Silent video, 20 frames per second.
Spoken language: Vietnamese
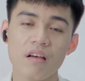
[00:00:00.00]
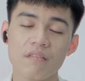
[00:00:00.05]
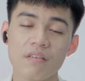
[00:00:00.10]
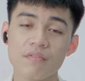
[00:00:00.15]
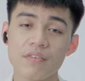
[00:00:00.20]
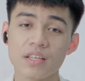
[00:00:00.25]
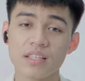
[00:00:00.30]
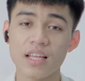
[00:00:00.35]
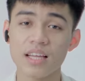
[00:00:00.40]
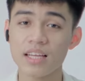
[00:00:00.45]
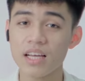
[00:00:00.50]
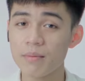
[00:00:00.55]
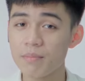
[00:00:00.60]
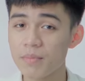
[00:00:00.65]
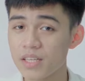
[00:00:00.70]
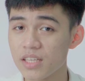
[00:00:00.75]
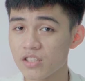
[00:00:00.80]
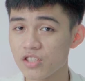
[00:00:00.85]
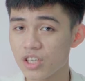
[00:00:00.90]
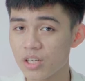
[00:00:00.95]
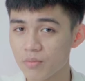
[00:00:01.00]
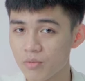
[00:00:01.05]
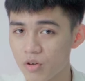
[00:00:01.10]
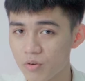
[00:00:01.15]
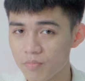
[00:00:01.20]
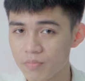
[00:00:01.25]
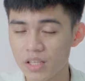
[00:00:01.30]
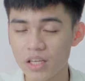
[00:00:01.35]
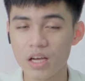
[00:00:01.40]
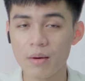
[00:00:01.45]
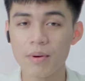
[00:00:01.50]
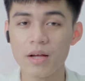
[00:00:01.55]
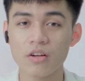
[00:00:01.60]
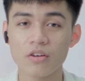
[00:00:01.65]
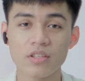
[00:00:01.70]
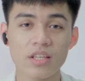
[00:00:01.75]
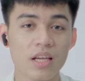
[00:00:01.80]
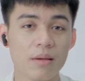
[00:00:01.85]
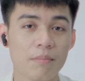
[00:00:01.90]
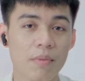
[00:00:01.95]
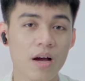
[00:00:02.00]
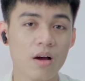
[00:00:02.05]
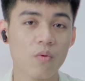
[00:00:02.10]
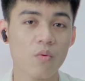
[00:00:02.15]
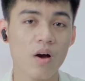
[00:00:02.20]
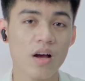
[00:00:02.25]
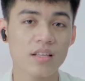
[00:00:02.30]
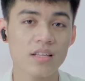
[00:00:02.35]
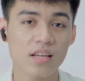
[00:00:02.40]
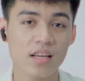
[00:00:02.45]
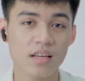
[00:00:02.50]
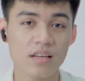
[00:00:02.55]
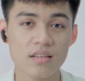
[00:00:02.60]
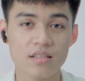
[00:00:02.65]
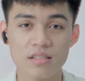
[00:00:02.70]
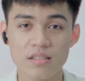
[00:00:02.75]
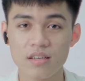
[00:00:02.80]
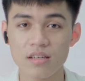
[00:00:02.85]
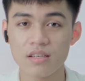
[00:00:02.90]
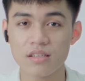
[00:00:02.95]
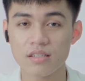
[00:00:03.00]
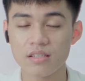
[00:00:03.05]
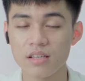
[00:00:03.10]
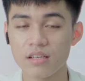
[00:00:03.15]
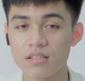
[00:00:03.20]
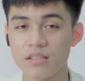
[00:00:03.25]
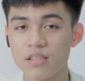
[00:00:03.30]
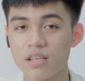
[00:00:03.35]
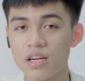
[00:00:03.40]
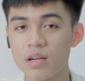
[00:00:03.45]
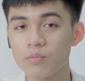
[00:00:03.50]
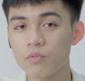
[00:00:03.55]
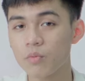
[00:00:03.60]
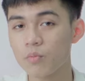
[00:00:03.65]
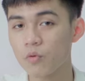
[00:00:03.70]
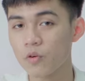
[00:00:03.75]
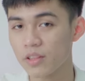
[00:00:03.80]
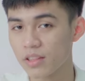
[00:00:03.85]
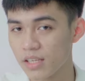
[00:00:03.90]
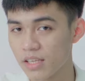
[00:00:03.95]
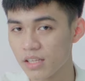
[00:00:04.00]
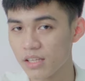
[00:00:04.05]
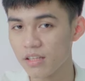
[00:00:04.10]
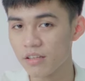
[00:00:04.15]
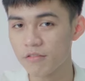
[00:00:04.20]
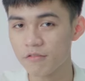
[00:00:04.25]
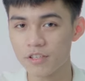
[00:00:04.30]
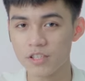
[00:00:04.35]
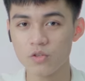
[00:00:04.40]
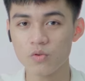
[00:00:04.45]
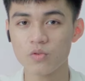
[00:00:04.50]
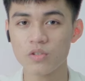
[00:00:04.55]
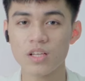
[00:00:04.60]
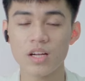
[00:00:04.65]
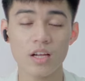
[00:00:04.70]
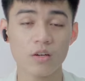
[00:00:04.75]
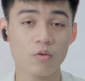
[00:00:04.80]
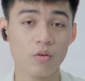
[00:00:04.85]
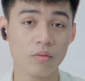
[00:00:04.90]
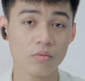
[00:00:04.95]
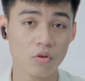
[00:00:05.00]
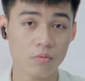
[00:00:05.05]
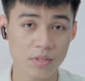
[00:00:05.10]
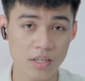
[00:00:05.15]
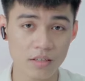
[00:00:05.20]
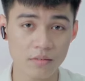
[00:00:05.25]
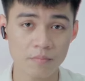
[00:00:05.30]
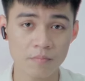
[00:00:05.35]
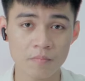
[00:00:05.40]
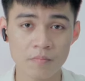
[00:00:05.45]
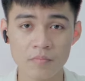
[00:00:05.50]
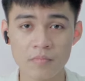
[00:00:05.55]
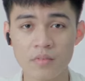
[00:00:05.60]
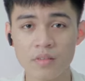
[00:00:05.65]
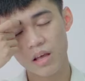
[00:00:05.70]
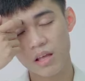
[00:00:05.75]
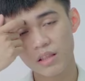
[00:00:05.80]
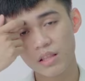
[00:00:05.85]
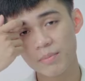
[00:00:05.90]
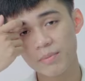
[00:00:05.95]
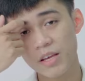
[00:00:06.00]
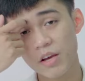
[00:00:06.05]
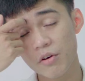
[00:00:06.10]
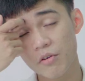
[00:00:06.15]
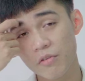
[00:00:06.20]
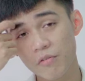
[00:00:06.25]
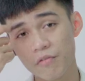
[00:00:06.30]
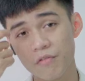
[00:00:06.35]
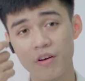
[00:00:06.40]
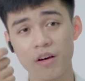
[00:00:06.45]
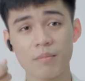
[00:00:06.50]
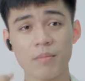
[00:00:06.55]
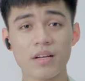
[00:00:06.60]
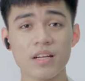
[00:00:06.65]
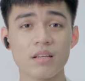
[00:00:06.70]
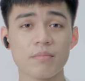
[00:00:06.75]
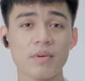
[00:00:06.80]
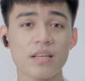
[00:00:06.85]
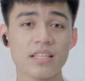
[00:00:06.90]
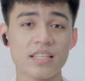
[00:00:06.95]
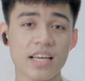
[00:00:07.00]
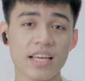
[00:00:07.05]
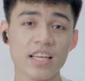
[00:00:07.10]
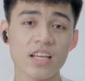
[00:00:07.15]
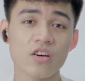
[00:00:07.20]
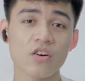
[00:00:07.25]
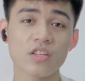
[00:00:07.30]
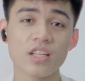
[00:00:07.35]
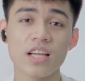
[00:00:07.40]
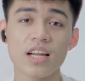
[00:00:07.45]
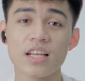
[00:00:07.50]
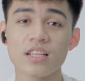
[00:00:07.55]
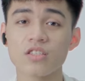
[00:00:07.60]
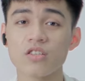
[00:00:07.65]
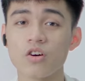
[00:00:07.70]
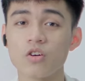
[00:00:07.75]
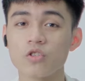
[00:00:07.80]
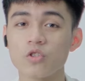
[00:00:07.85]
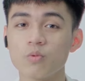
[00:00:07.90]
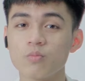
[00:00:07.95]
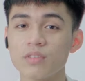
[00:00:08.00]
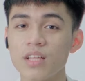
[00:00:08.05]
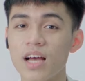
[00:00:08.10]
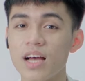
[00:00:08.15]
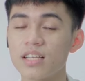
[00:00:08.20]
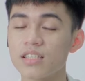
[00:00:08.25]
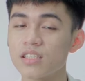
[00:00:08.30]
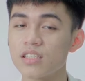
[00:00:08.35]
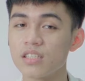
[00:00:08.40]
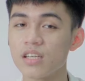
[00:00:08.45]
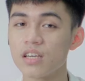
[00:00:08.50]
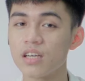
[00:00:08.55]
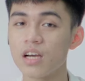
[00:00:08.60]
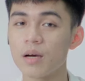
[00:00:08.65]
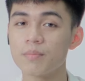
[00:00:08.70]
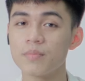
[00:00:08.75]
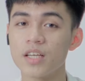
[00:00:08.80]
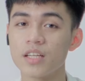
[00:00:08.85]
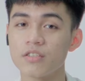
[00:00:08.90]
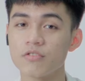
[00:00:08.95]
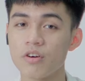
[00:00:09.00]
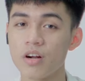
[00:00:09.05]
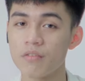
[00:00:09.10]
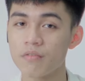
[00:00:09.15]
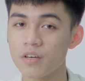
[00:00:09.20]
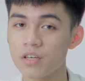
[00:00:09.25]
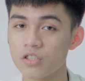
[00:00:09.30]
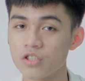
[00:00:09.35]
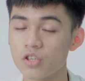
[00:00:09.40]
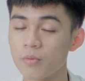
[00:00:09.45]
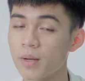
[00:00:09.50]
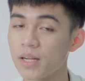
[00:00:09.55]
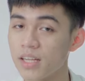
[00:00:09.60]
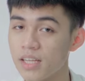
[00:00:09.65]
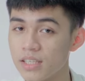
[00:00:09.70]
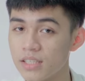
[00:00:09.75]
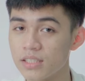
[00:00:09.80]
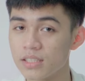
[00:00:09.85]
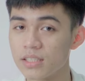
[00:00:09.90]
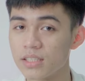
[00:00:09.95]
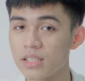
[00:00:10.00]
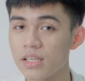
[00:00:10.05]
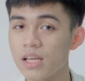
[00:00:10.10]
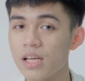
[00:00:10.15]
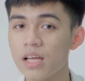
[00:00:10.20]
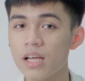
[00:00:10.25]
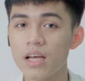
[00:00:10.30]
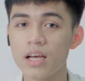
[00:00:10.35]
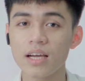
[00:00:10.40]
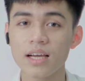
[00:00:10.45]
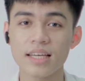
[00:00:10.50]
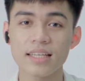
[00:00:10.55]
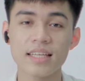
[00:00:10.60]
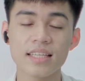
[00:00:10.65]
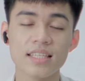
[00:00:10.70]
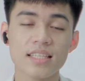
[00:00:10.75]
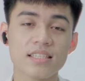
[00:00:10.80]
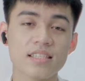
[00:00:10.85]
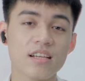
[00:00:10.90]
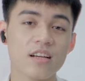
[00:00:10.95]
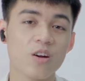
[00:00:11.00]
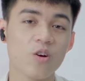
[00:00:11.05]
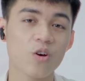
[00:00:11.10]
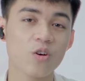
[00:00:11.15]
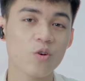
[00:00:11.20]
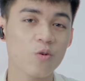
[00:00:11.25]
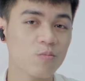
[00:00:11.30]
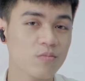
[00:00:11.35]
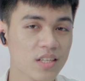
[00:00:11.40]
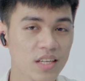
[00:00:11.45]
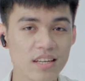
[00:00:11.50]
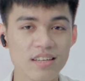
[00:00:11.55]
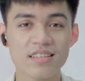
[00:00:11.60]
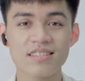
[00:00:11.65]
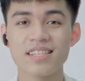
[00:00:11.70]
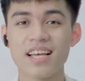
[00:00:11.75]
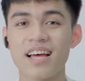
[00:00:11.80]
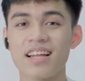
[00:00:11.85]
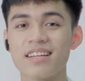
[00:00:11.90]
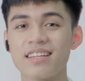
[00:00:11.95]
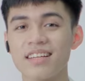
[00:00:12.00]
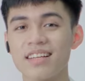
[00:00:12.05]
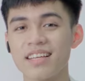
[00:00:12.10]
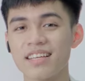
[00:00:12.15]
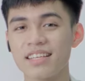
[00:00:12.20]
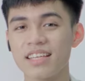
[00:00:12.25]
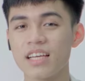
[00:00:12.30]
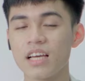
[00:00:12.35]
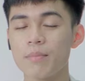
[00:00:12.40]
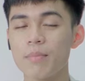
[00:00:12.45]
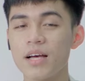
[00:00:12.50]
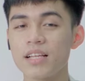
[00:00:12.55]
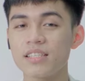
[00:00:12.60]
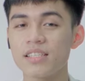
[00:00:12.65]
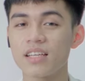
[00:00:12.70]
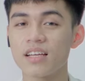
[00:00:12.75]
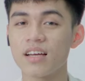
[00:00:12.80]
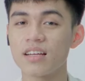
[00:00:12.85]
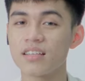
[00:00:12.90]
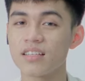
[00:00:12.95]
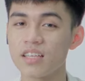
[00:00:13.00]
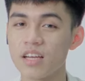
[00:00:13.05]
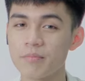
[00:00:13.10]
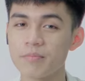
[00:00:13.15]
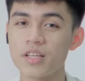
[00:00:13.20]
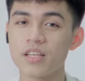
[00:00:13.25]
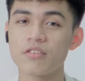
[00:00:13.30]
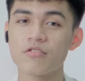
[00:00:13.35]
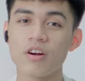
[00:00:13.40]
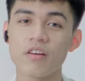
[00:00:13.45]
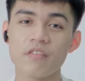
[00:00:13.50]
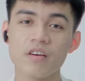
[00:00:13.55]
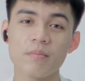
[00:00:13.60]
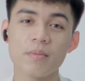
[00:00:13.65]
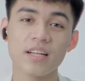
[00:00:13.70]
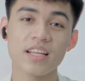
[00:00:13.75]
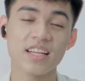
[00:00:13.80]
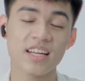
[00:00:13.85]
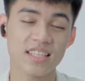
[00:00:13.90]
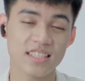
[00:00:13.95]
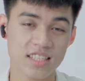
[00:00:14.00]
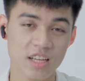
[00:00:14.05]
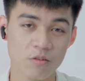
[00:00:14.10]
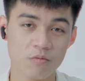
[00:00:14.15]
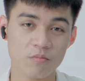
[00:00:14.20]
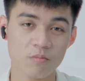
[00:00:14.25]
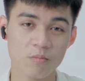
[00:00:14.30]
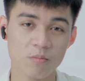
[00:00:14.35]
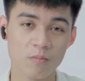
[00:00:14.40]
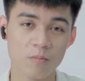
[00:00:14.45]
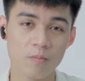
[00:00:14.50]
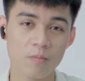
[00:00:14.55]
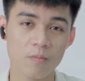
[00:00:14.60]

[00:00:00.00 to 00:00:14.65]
Về việc thay các màn hình cho laptop thì các bạn có thể mang qua những cái cơ sở sửa chữa laptop uy tín, ví dụ như là đúng laptop nhé. Tiếp theo, việc màn hình bị nháy có thể là do chúng ta chưa cập nhật driver cho màn hình. Cái này thì sửa lỗi cũng rất là đơn giản, khi các bạn chỉ cần cập nhật driver màn hình là xong.